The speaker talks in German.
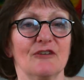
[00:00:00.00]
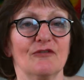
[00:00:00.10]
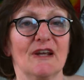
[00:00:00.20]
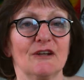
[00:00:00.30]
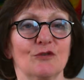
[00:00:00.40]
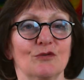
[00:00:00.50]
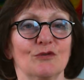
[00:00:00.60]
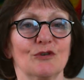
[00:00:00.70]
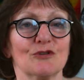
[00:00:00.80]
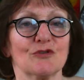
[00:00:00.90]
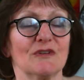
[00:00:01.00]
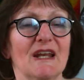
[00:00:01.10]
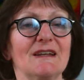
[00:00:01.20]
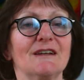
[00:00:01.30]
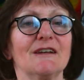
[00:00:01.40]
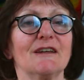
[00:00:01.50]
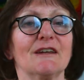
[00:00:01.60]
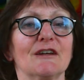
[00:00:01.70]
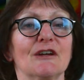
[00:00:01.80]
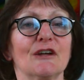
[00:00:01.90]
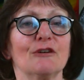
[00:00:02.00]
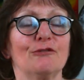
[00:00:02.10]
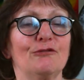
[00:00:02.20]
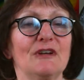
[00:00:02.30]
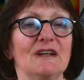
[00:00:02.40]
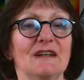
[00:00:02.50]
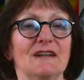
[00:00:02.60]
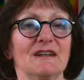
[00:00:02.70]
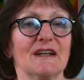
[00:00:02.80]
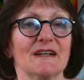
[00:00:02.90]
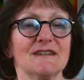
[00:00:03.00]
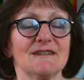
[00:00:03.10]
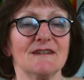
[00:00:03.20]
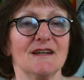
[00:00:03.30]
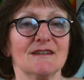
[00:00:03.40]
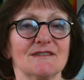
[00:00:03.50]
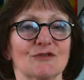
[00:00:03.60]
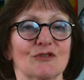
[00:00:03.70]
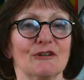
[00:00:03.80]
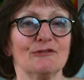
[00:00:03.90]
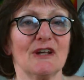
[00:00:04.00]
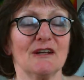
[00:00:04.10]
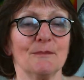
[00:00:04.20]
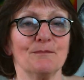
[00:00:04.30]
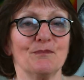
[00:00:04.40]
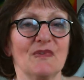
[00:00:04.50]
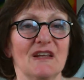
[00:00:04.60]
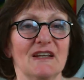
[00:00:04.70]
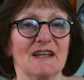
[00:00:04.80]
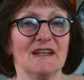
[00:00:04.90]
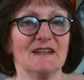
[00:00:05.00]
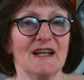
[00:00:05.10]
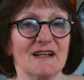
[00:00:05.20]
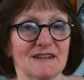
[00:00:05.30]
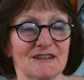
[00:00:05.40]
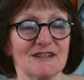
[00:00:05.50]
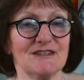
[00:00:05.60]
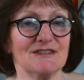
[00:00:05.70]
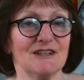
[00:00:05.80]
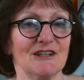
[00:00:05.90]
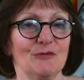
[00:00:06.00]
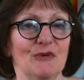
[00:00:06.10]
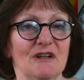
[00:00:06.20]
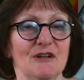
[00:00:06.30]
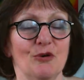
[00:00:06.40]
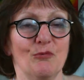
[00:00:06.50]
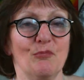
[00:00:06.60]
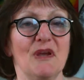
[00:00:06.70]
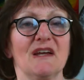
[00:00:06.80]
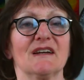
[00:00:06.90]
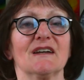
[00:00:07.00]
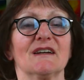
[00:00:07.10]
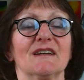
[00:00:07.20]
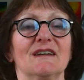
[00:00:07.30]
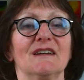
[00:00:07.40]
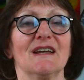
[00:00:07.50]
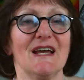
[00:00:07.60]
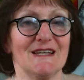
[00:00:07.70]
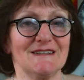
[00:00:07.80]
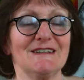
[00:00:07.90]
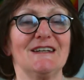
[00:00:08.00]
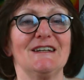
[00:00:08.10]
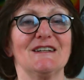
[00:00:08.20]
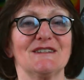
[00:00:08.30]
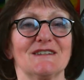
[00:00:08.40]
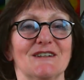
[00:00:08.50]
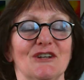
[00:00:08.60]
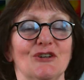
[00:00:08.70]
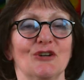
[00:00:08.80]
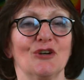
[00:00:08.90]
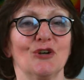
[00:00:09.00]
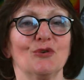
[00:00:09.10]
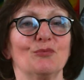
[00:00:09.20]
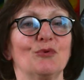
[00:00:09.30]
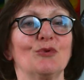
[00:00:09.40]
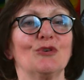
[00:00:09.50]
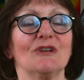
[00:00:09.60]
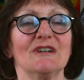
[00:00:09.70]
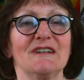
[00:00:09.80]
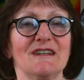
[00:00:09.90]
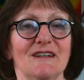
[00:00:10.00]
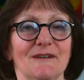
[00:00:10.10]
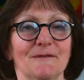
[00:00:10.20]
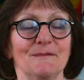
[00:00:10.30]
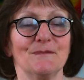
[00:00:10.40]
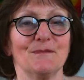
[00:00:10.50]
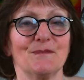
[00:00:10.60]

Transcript: Weil du so unendlich viele Interessen hast und auf deinem Nachtkästchen immer mehrere angelesene Bücher liegen